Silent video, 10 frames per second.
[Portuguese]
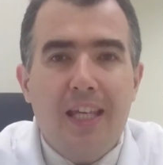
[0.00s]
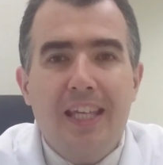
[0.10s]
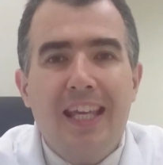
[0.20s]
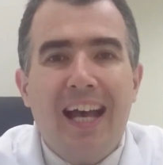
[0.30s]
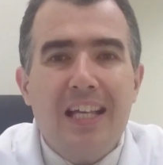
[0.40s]

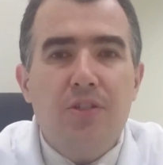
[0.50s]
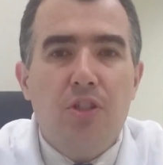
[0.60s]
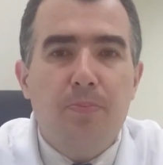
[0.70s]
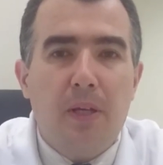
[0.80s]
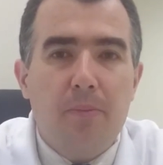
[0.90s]
E
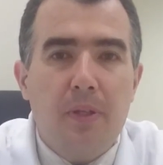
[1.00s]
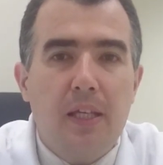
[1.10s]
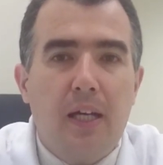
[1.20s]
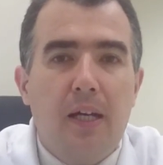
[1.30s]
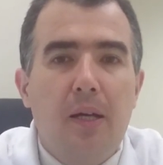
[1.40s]

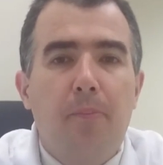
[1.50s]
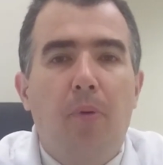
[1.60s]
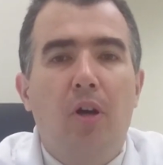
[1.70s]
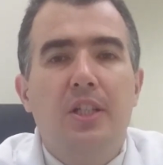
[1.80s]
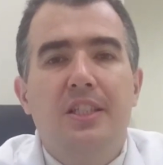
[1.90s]
azospermia
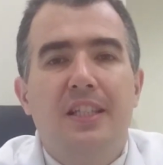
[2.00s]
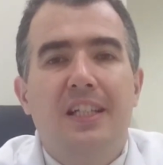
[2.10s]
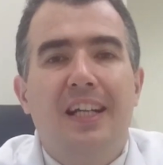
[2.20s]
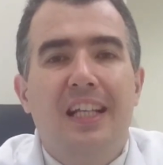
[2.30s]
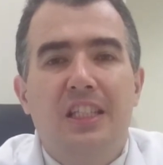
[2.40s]
pode
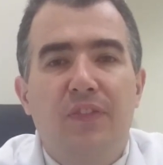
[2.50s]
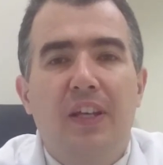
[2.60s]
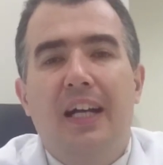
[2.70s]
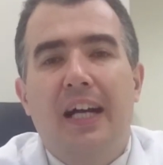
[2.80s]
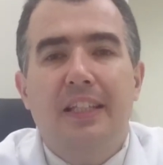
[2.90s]
ser
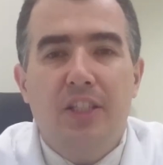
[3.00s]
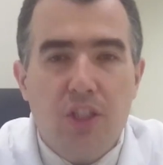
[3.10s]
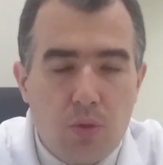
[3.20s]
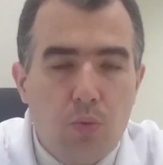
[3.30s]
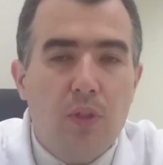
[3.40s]
classificada
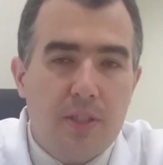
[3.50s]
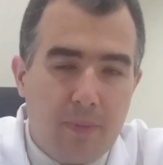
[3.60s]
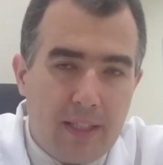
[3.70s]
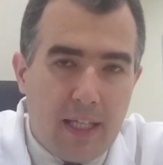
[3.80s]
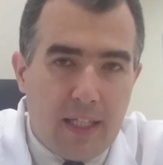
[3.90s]
de duas
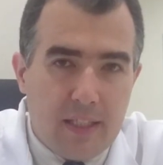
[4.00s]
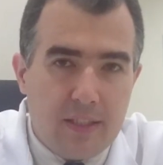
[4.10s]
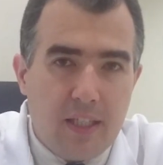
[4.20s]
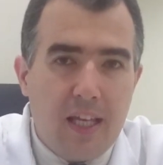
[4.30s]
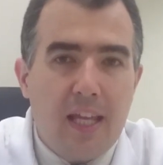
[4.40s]
maneiras: